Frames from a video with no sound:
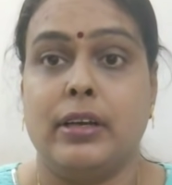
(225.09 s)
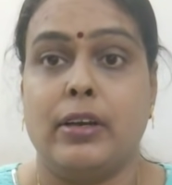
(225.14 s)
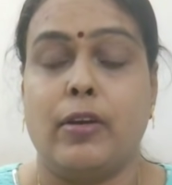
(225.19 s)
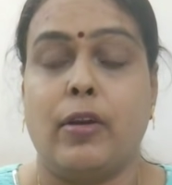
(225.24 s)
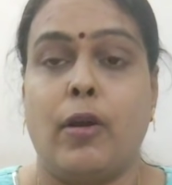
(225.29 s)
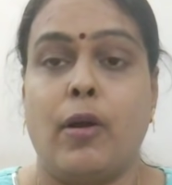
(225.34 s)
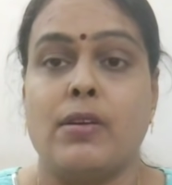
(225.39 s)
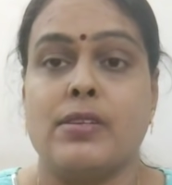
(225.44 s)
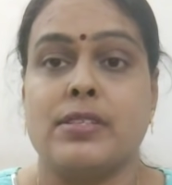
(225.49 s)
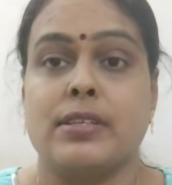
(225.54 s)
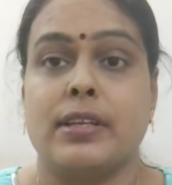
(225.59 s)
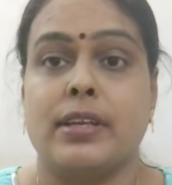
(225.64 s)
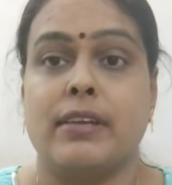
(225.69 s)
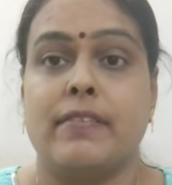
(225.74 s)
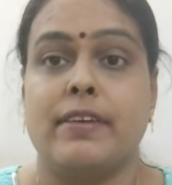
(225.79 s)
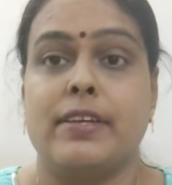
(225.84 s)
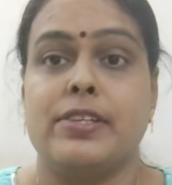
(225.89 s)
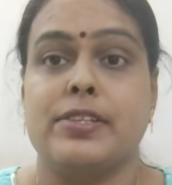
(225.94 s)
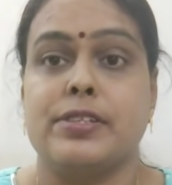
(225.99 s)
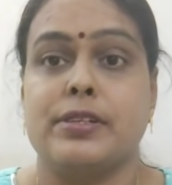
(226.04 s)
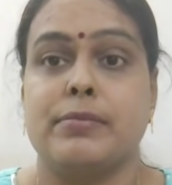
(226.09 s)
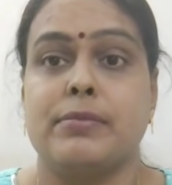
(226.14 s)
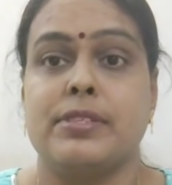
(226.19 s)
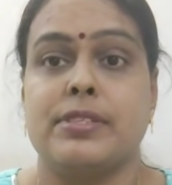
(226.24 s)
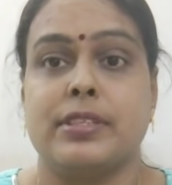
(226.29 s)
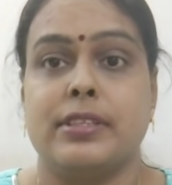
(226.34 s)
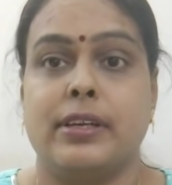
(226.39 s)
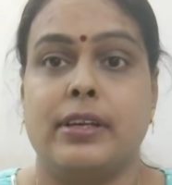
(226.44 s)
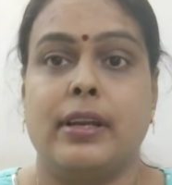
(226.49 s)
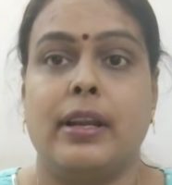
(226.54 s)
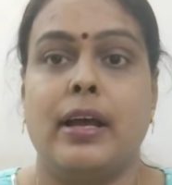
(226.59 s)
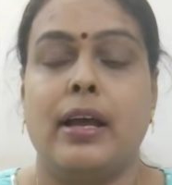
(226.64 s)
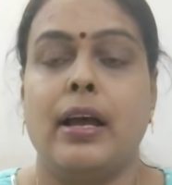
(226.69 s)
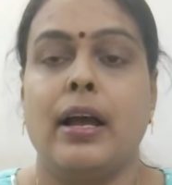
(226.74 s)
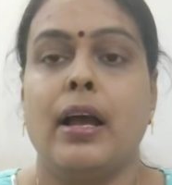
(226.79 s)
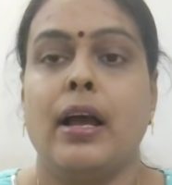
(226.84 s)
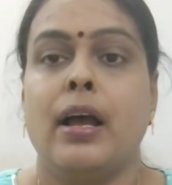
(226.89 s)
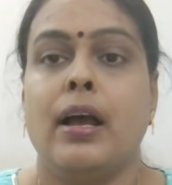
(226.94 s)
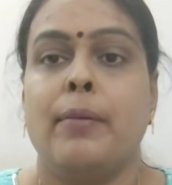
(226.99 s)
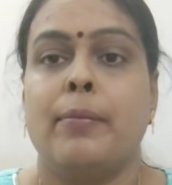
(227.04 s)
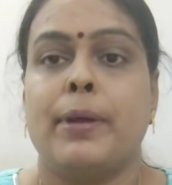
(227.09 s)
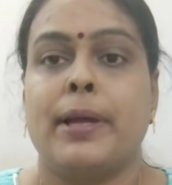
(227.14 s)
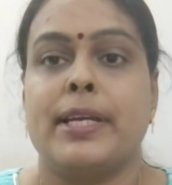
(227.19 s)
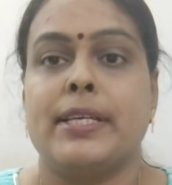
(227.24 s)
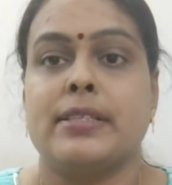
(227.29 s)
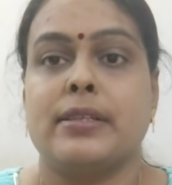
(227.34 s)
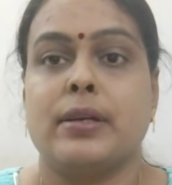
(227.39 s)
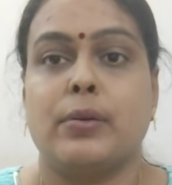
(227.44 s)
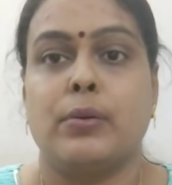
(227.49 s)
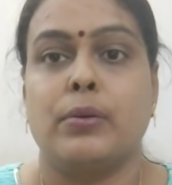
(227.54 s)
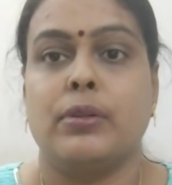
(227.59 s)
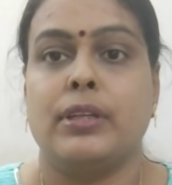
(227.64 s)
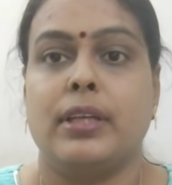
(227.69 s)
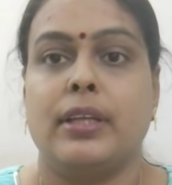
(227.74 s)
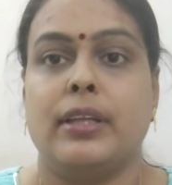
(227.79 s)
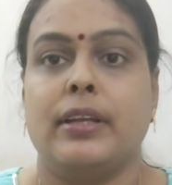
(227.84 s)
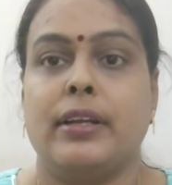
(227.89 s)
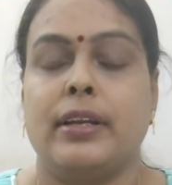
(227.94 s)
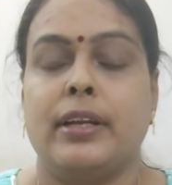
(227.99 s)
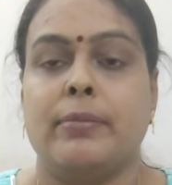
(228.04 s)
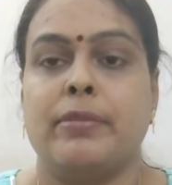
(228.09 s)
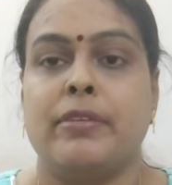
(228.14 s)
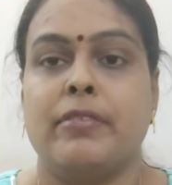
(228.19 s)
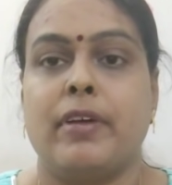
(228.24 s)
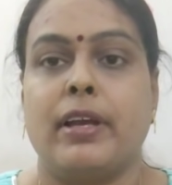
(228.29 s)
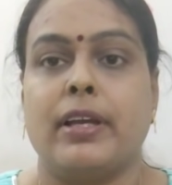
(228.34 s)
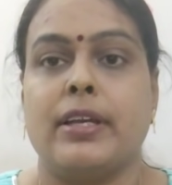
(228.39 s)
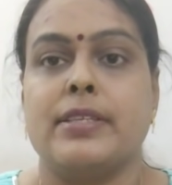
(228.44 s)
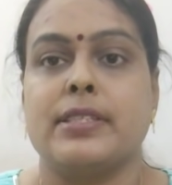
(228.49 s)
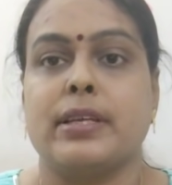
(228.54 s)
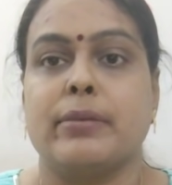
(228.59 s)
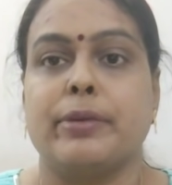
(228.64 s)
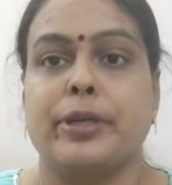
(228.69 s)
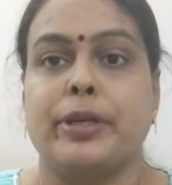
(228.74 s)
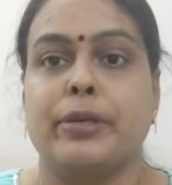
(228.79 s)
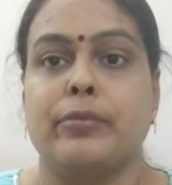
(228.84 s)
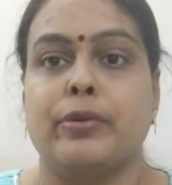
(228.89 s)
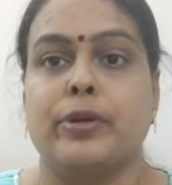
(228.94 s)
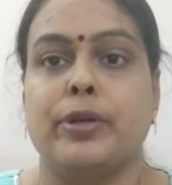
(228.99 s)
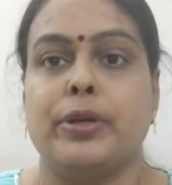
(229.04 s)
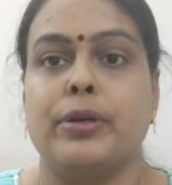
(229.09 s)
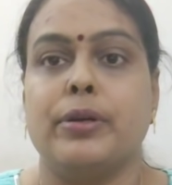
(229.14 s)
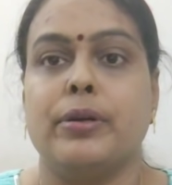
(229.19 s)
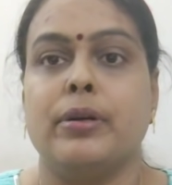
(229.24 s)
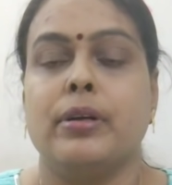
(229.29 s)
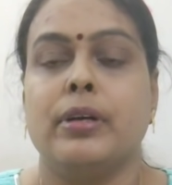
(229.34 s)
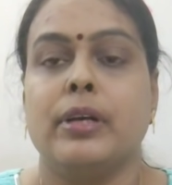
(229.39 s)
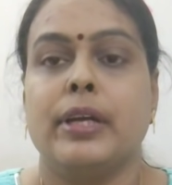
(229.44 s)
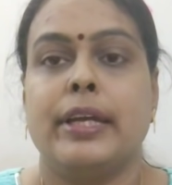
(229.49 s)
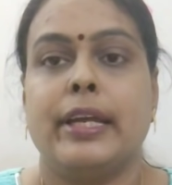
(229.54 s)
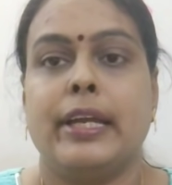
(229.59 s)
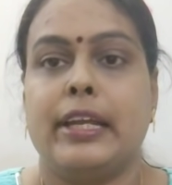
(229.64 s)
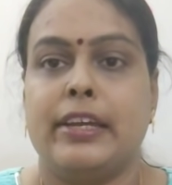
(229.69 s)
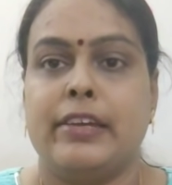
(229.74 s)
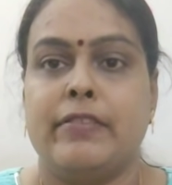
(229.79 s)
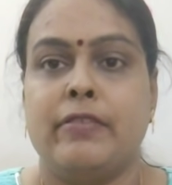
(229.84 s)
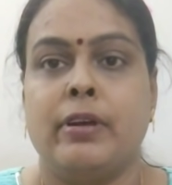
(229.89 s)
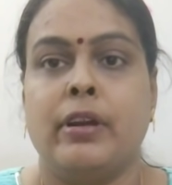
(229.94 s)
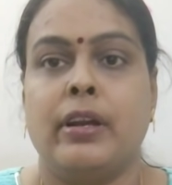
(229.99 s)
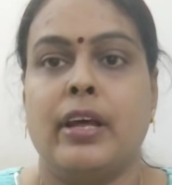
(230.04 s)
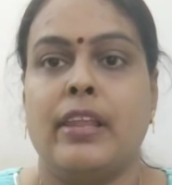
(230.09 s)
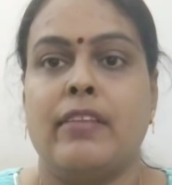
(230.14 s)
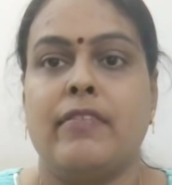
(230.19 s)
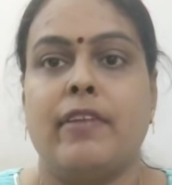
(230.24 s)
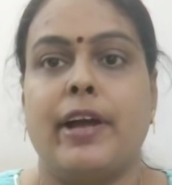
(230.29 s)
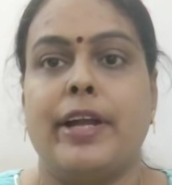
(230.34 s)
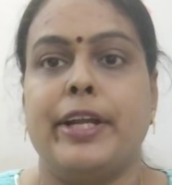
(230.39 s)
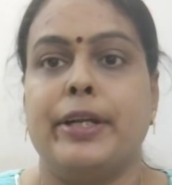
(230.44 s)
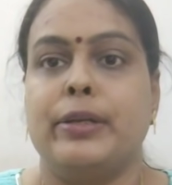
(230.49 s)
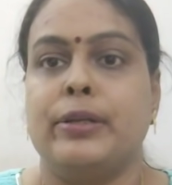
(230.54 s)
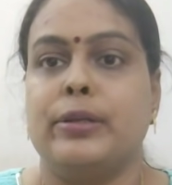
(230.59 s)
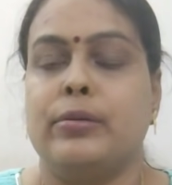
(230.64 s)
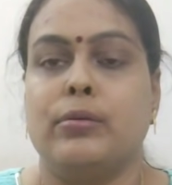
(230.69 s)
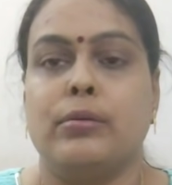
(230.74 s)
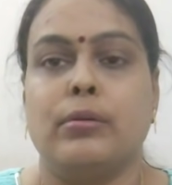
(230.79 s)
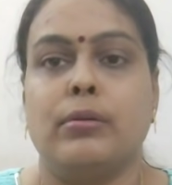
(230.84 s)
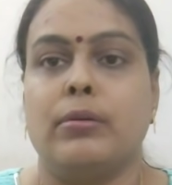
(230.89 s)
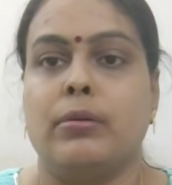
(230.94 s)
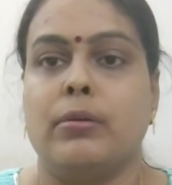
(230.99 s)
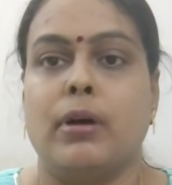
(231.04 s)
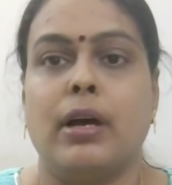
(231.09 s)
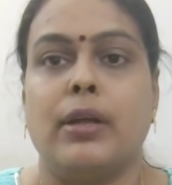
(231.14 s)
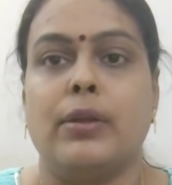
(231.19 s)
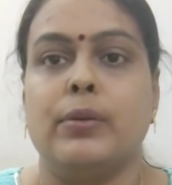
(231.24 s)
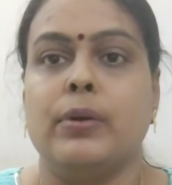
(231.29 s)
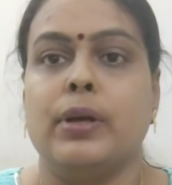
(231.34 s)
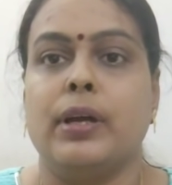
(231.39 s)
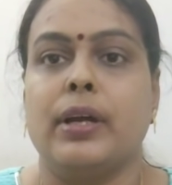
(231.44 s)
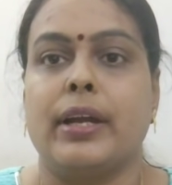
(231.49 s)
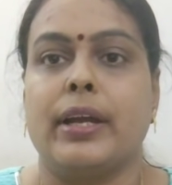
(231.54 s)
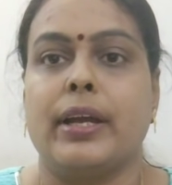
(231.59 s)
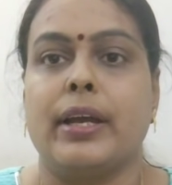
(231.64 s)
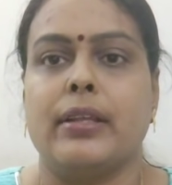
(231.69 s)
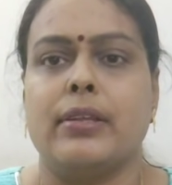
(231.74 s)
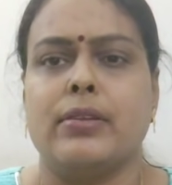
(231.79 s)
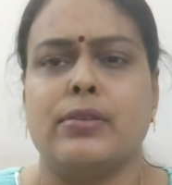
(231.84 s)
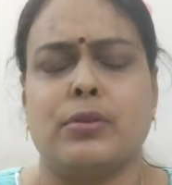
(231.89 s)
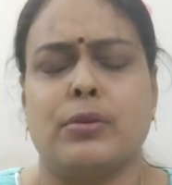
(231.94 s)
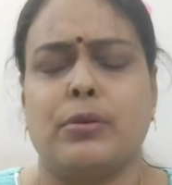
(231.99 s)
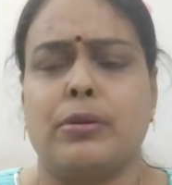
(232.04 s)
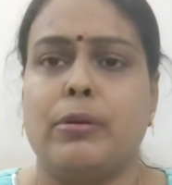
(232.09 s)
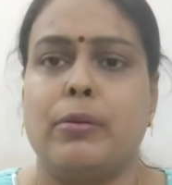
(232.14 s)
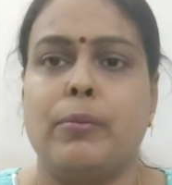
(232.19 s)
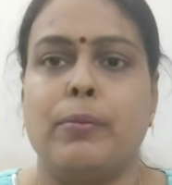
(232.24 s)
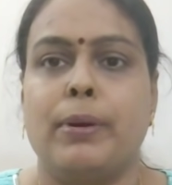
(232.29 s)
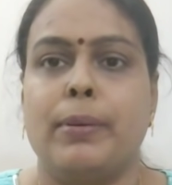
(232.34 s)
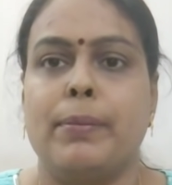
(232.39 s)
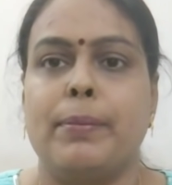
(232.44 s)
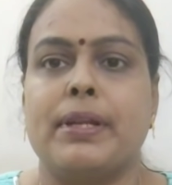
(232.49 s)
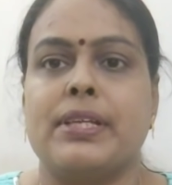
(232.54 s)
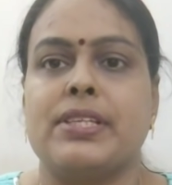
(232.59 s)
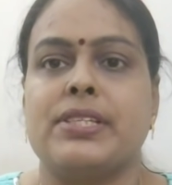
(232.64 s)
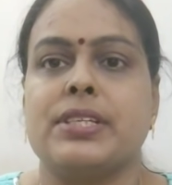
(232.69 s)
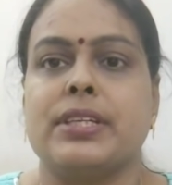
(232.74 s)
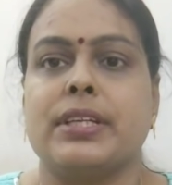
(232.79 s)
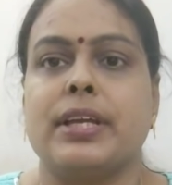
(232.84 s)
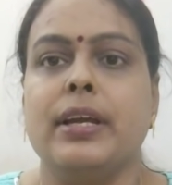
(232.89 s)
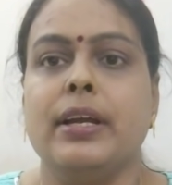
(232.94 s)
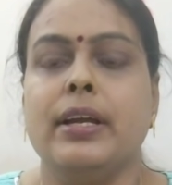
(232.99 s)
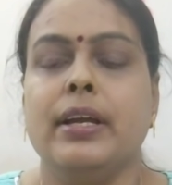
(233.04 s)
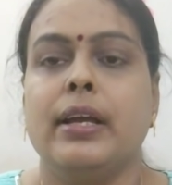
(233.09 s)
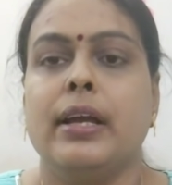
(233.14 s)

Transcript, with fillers: க்ராசரி வெஜிடபிள்ஸ் இதுக்கெல்லாம் பைசா கொடுத்தா தானே நம்ம வாங்கி சமைக்க முடியும் இல்லை இவங்களாவது வாங்கிட்டு வந்து கொடுக்கணும் அதுவும் கிடையாது ஸோ ரொம்ப பிரச்சனை